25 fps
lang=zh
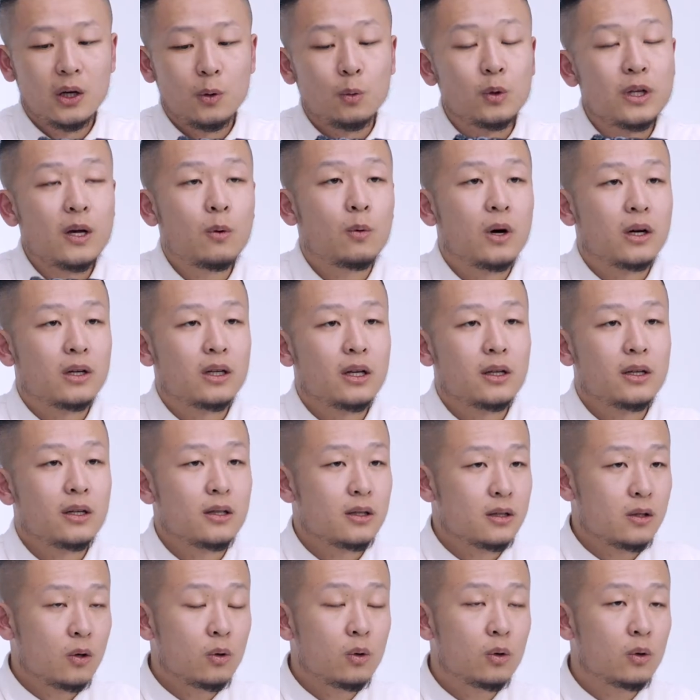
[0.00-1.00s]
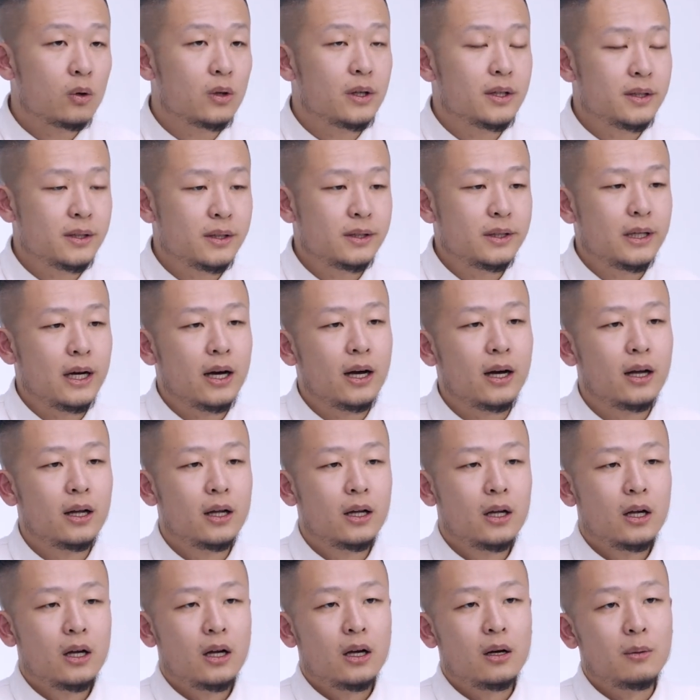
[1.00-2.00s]
我在网上也搜罗了一下，
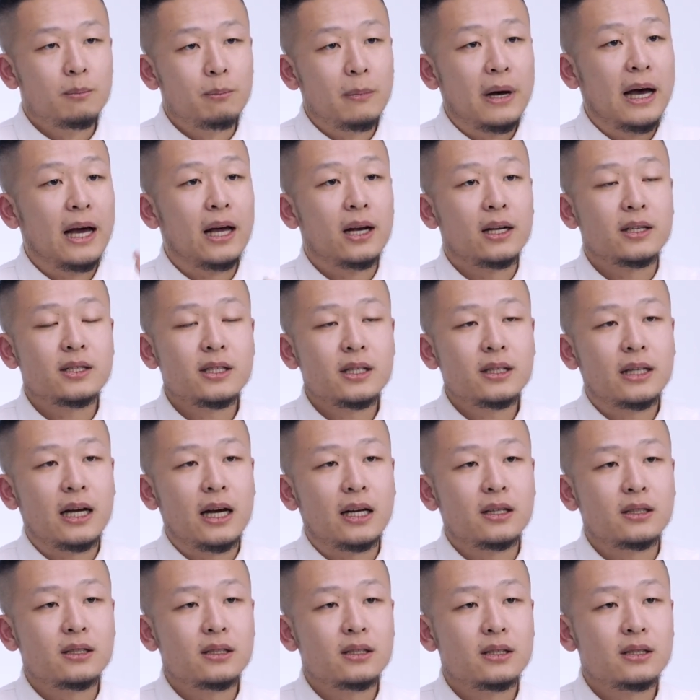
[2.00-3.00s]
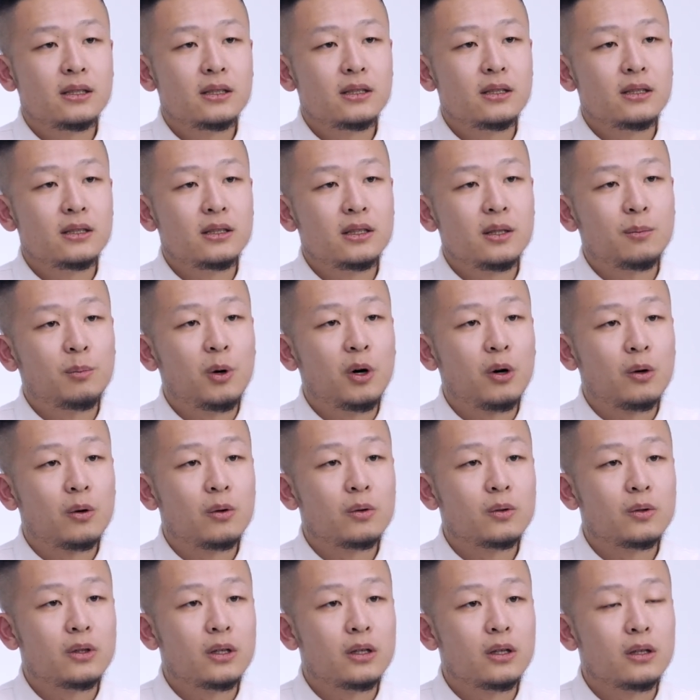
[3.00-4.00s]
呃，买了这台机器的一些朋
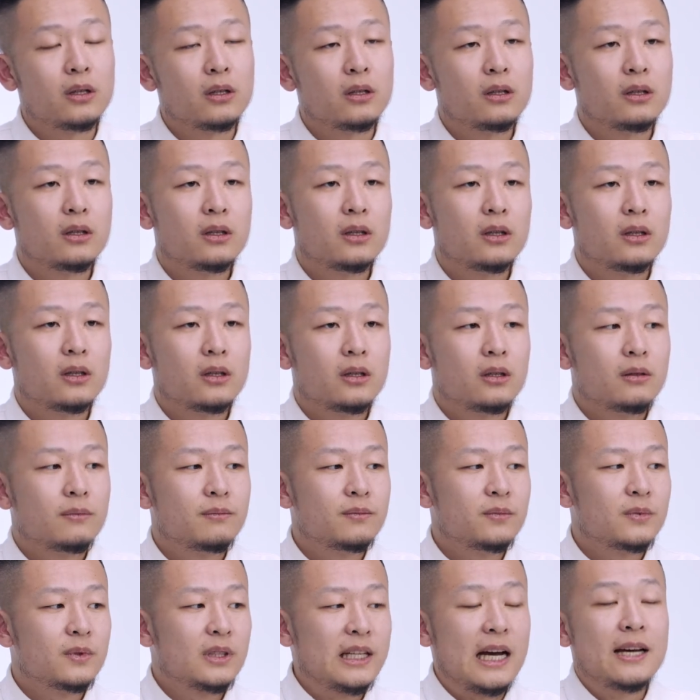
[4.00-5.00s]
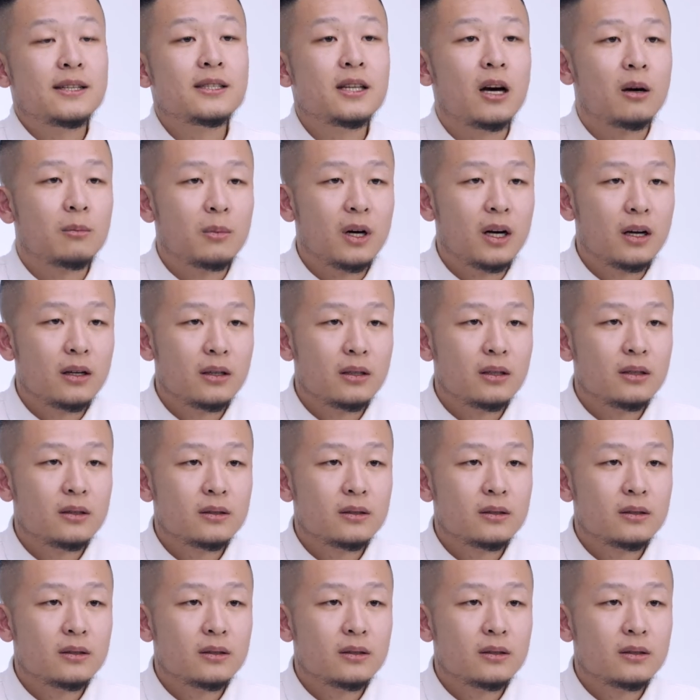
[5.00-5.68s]
友的感想吧。